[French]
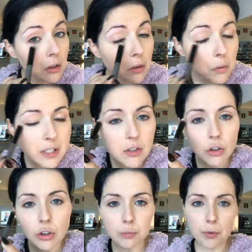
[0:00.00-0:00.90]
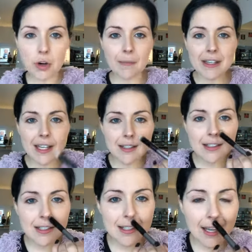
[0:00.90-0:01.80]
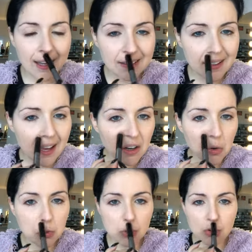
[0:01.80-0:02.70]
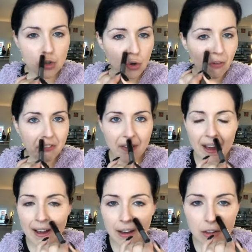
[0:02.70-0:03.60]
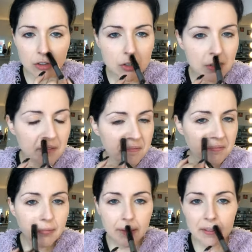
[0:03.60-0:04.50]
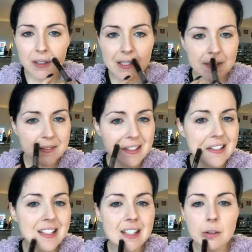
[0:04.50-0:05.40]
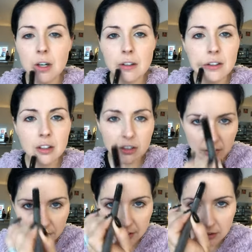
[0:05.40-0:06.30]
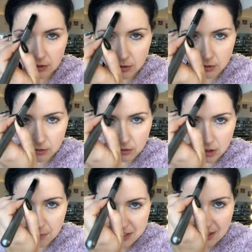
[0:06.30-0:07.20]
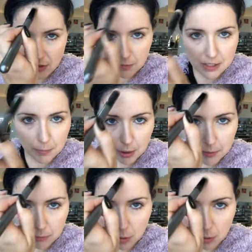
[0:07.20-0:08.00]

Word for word: où est-ce que notre peau commence à se déshydrater à cause du chauffage. Toutes ces petites histoires-là là, qui fait qu'on commence à avoir un petit problème de